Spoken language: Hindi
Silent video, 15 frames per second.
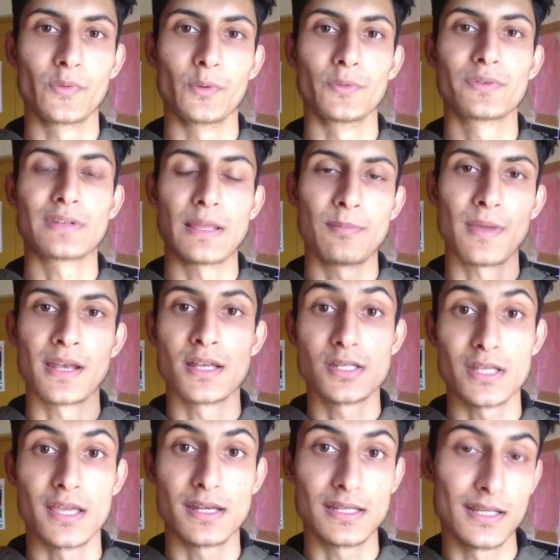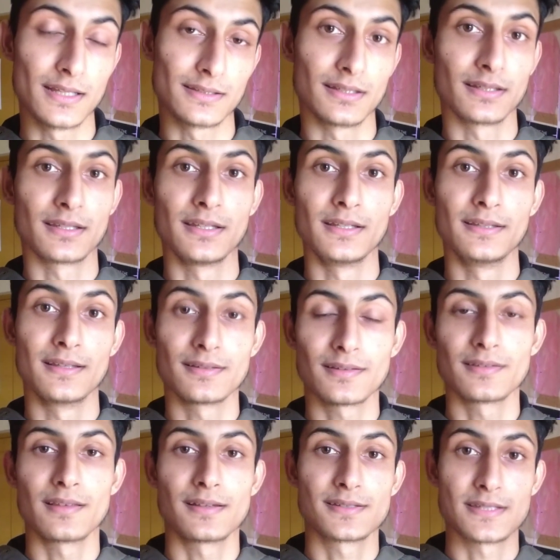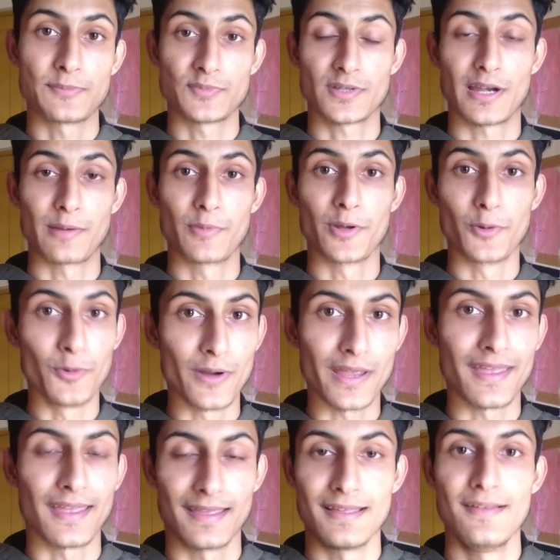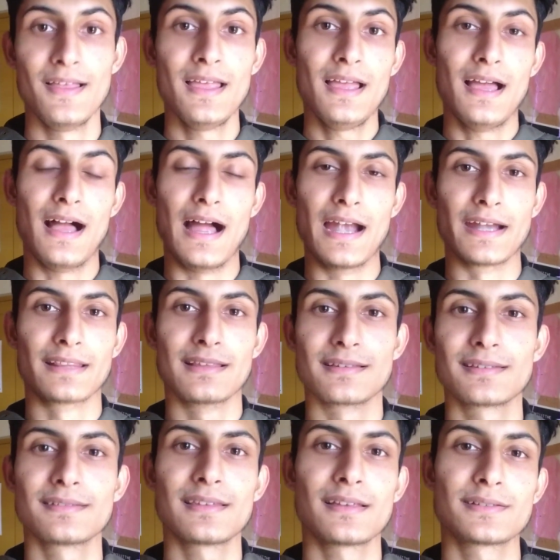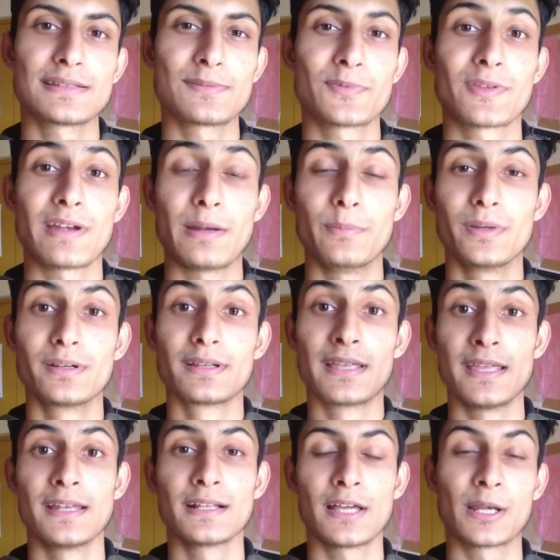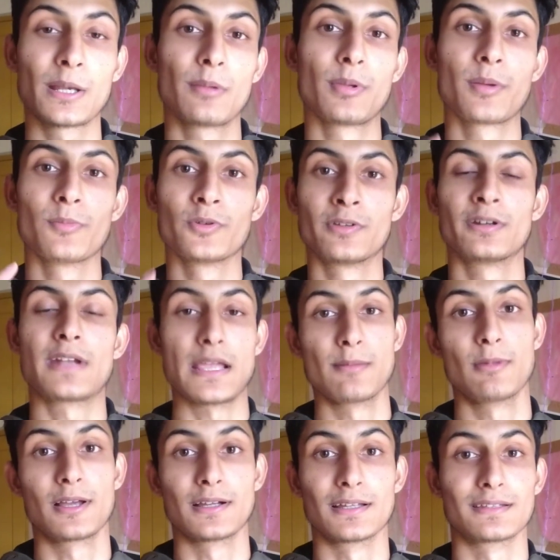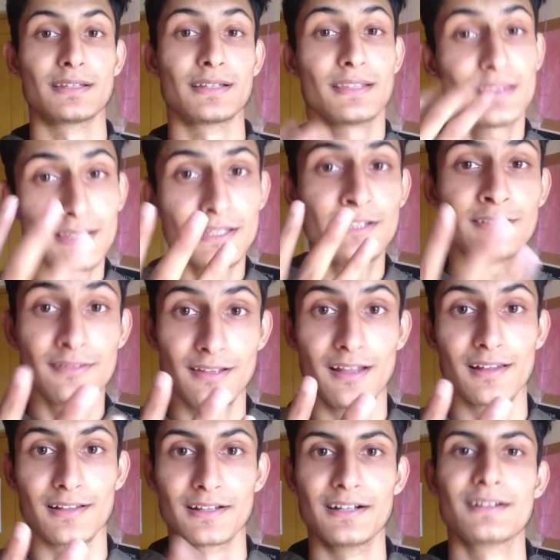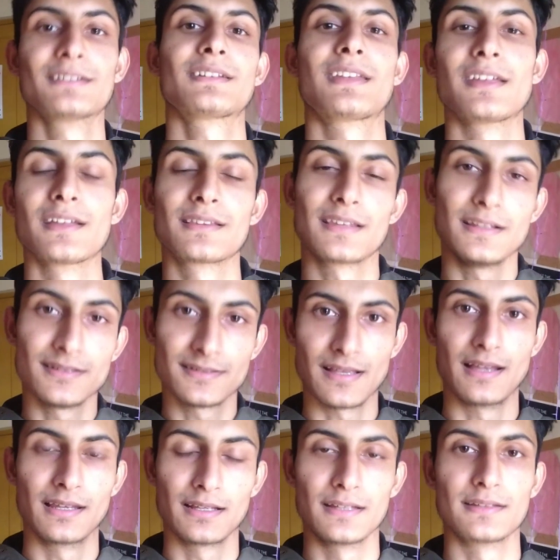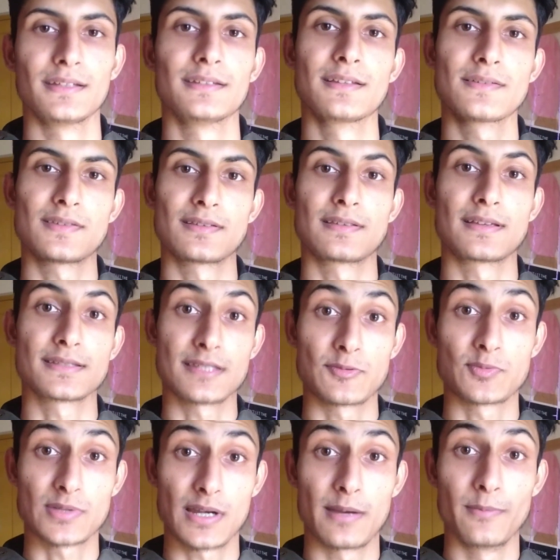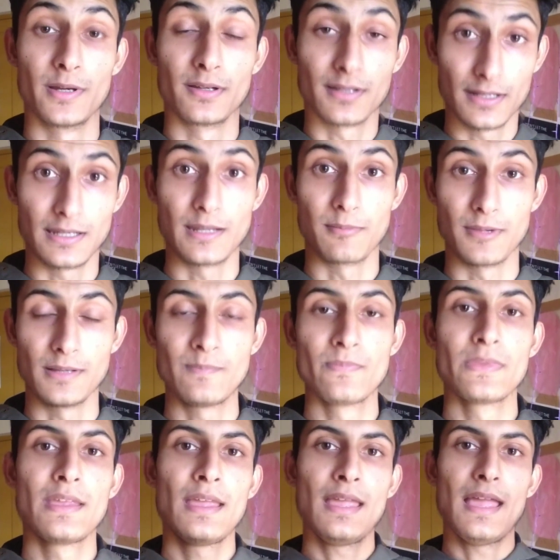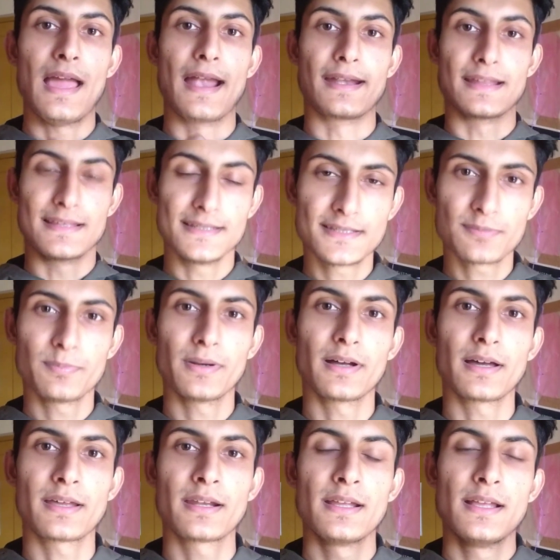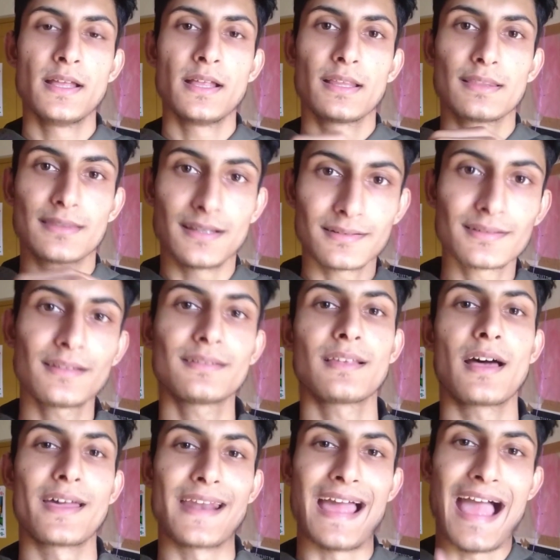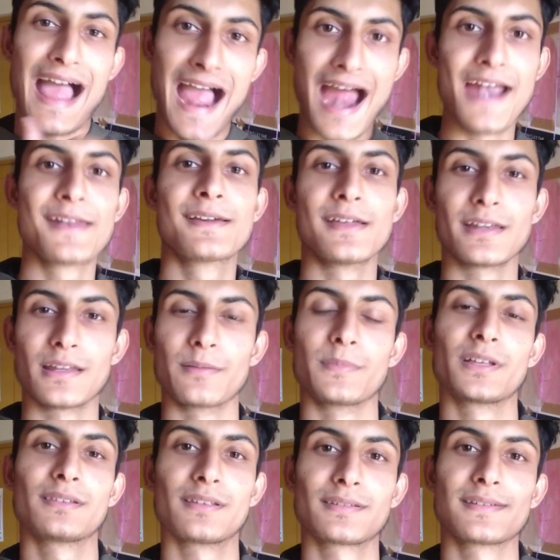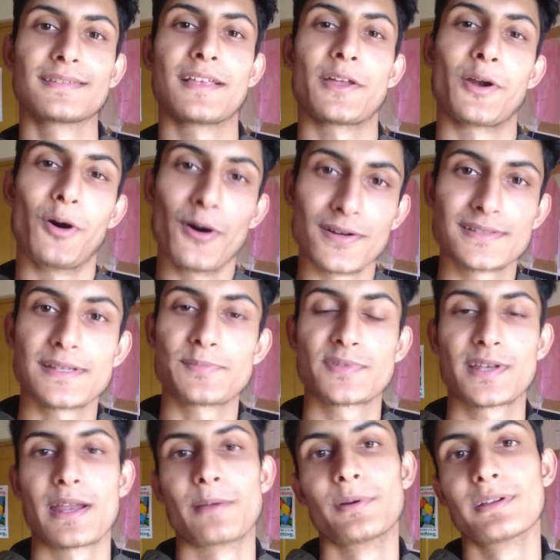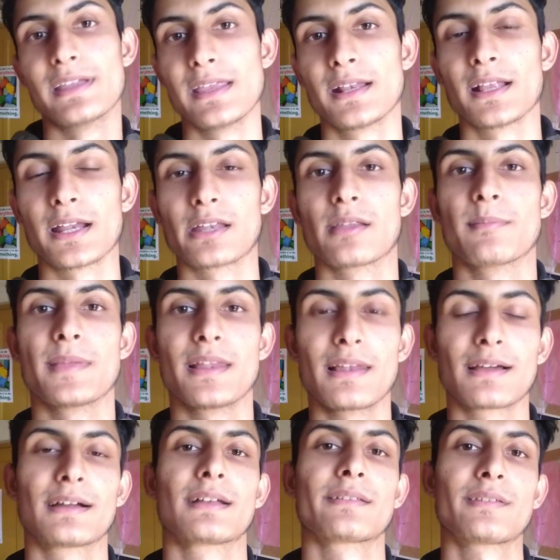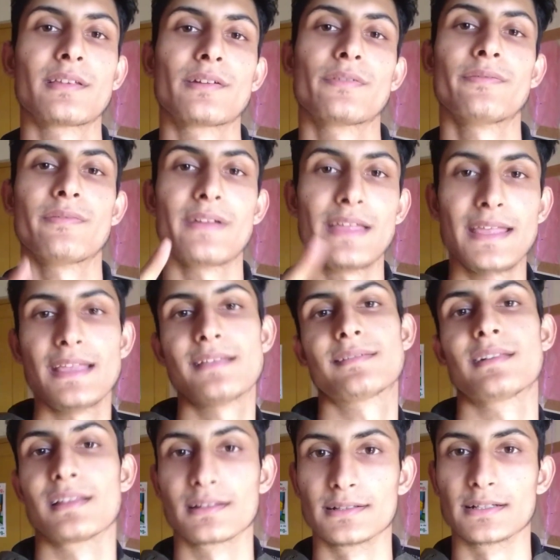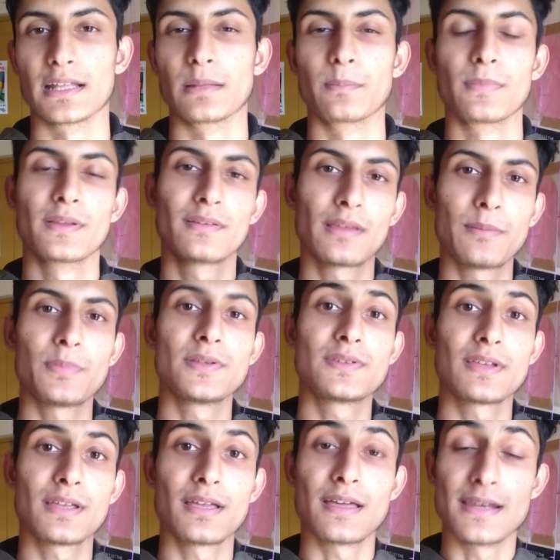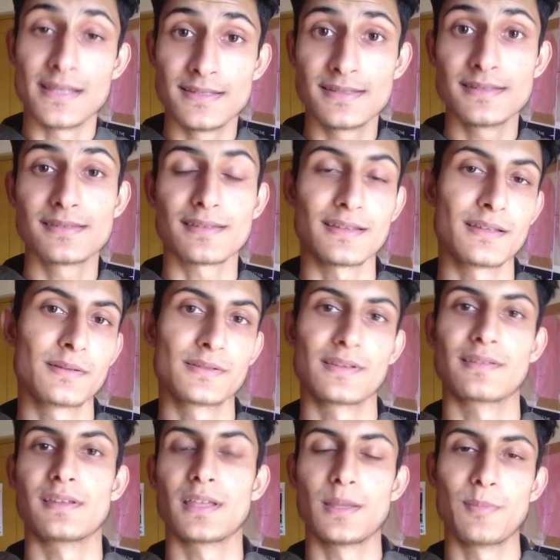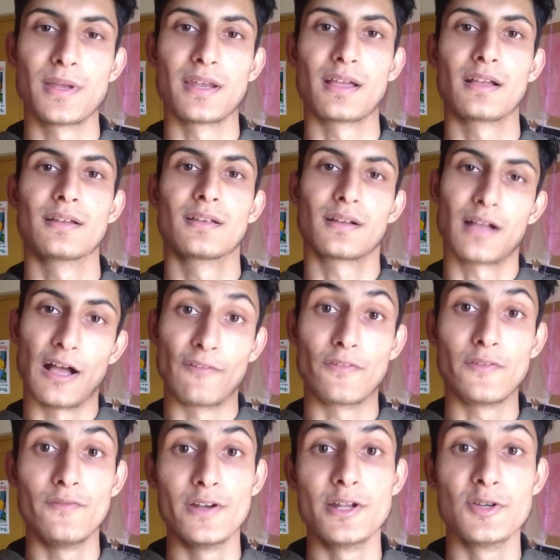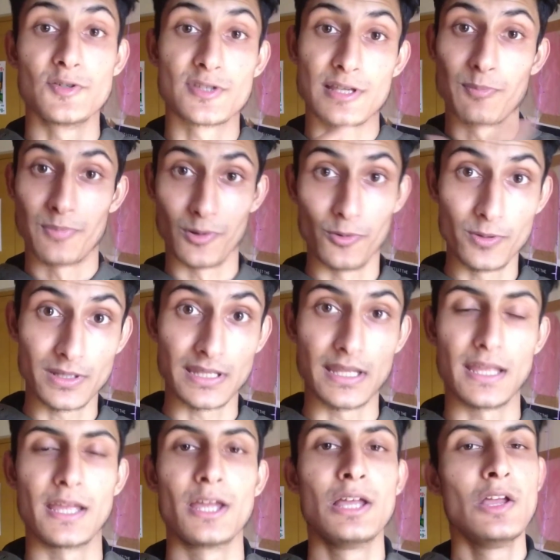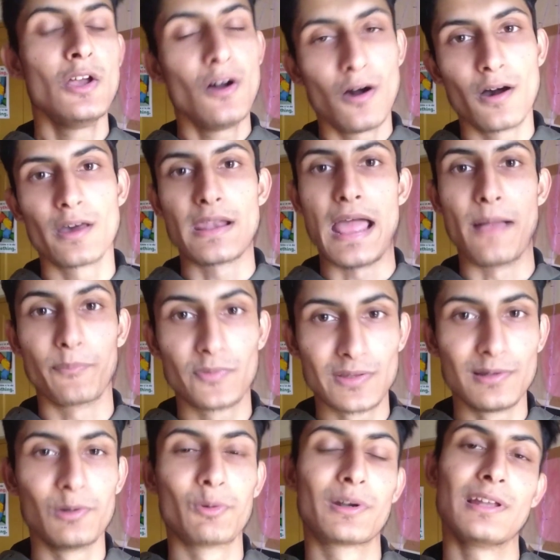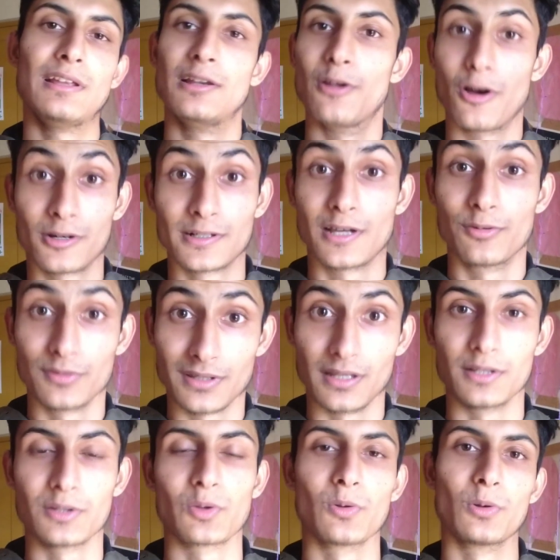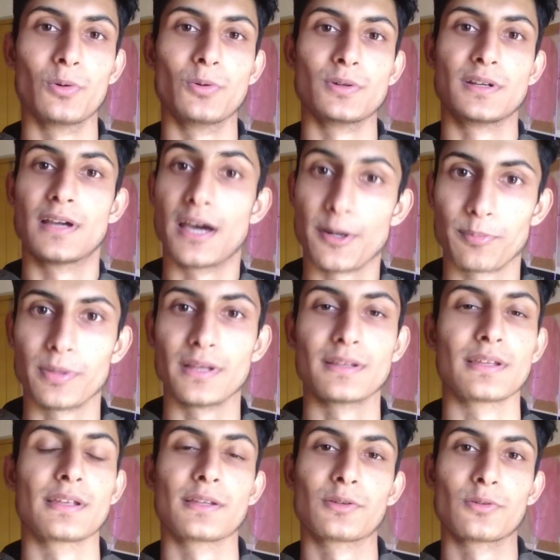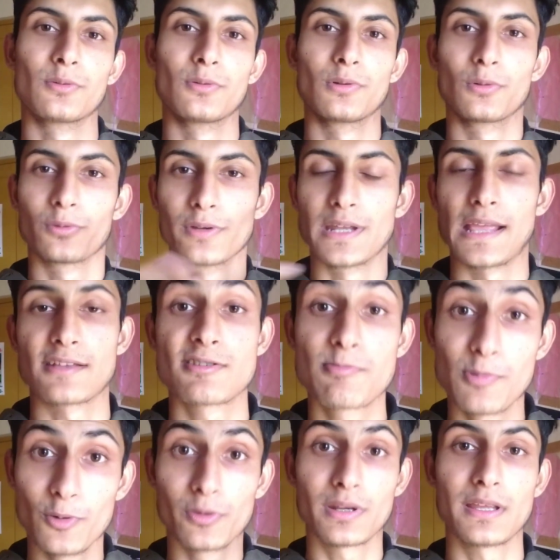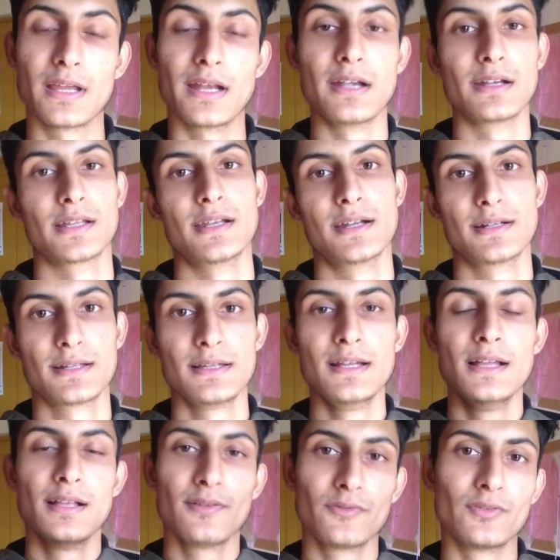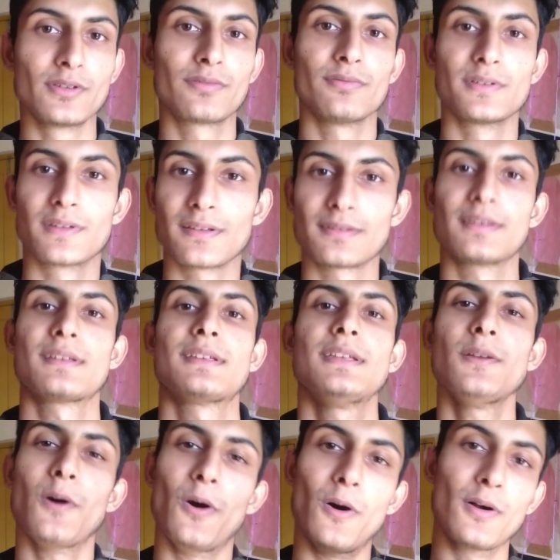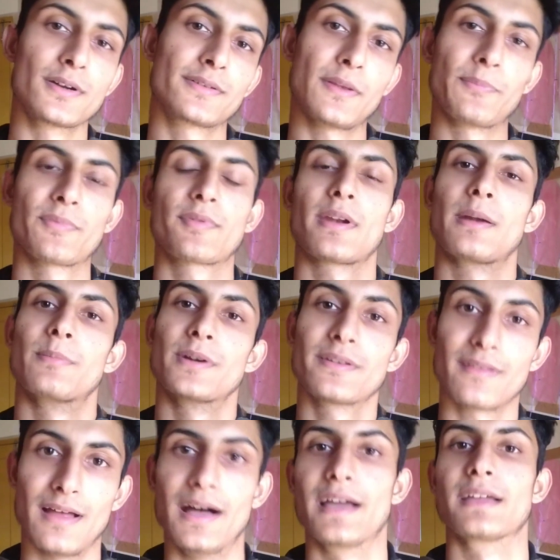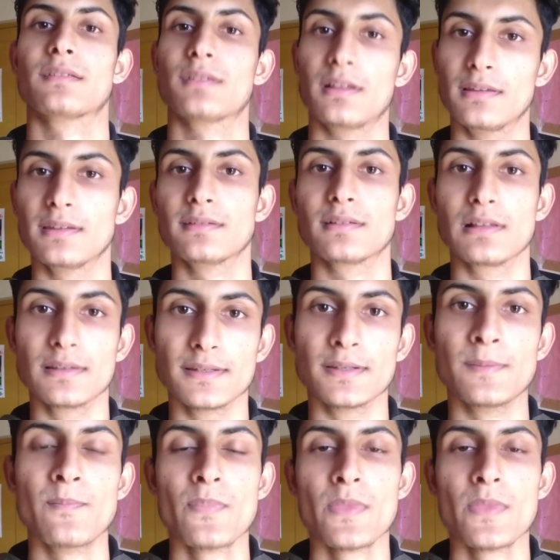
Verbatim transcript: तो उस टाइम मैंने शेयर किया था कि 10,000 सब्सक्राइबर हुए हैं एंड 10,000 सब्सक्राइबर गेन करने में मुझे टाइम लगा था तीन साल का ठीक है तीन साल लगे थे 10,000 सब्सक्राइबर सब्सक्राइबर करने में एंड इस बार दस हज़ार ऐड करने में दस हज़ार और सब्सक्राइबर गेन करने में लगा सिर्फ एक साल का टाइम इसके पीछे रीजंस हैं जैसे कि मैंने काफ़ी वीडियोस अपलोड किए और एब्सोल्युटली लॉकडाउन था तो लोग घर पे थे तो लोगों ने एक्सप्लोर किया इंटरनेट जिस वजह से कि और सब्सक्राइबर्स आए जल्दी जल्दी